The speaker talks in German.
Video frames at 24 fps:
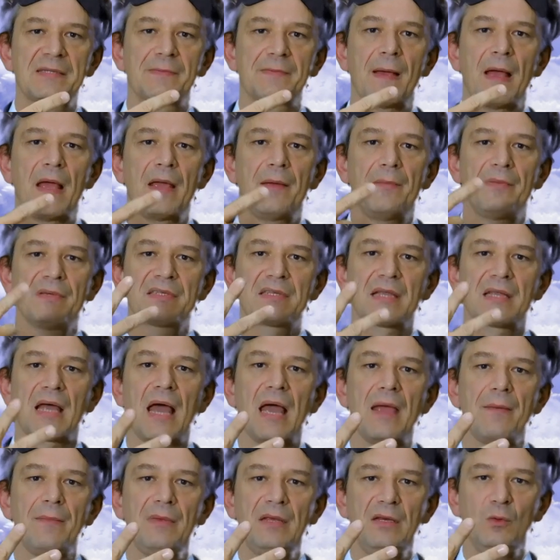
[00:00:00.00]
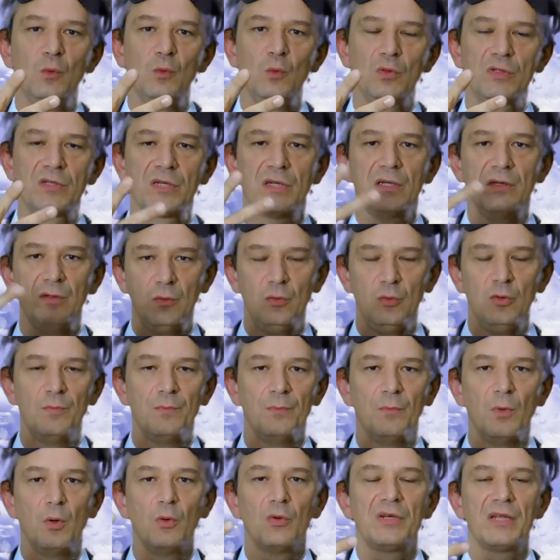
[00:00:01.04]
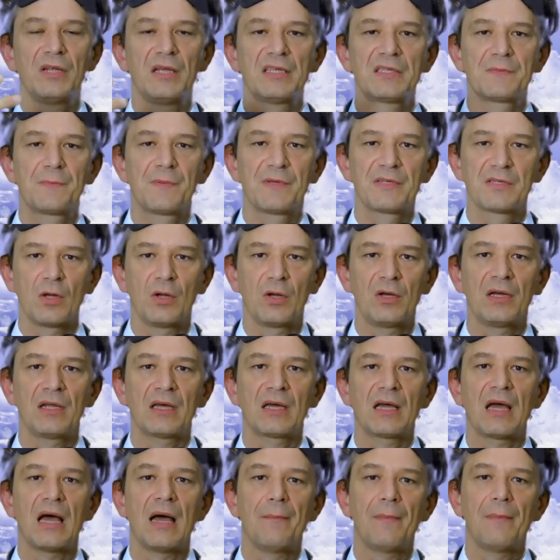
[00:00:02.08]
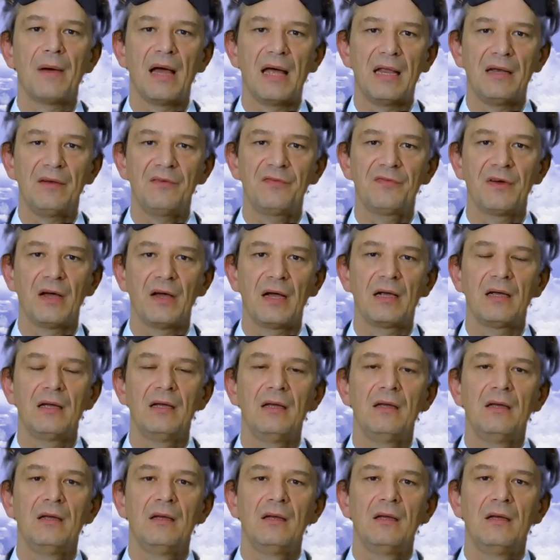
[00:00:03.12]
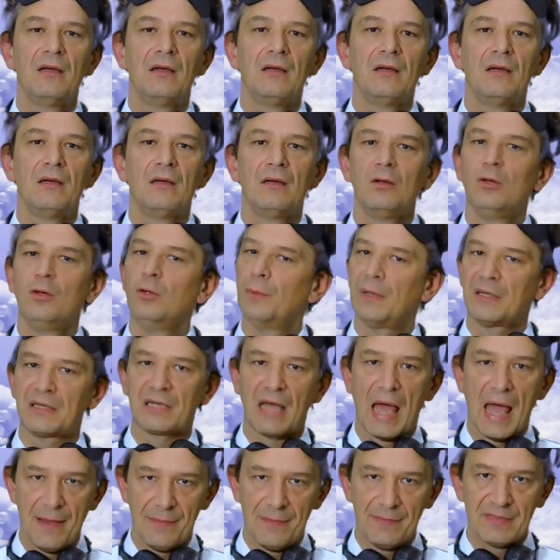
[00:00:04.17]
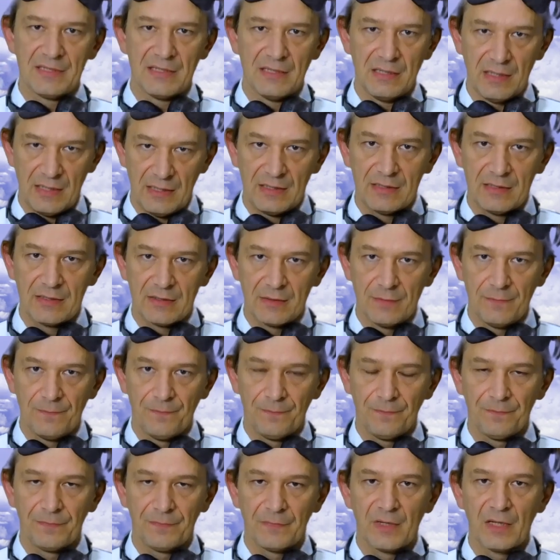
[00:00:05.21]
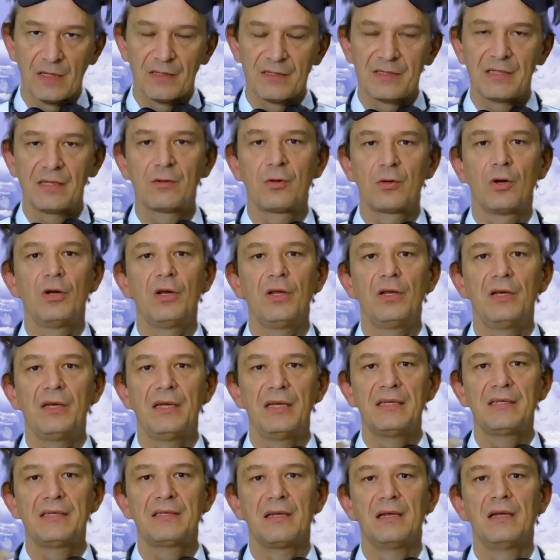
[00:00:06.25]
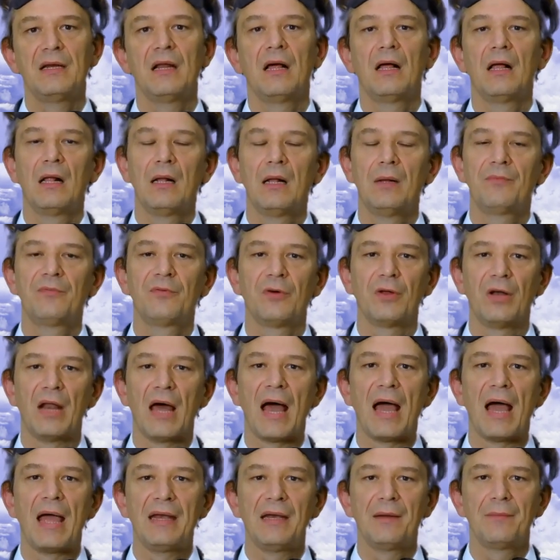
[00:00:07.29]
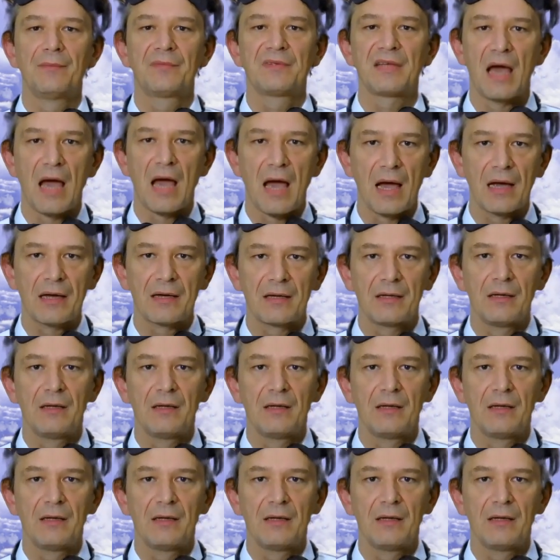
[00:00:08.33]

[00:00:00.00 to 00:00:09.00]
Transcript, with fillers: zwei bis drei Minuten üben und insbesondere am Anfang übertreiben Sie nicht. Sie können nicht innerhalb von einem Tag